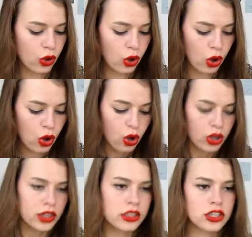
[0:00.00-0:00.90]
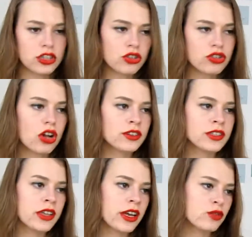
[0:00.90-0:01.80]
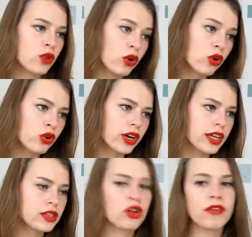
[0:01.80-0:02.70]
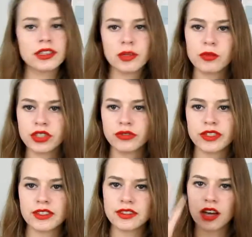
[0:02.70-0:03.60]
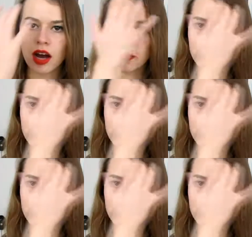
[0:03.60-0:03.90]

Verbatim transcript: Euh, qui change de l'ordinaire, soit coloré, soit avec des motifs, etc.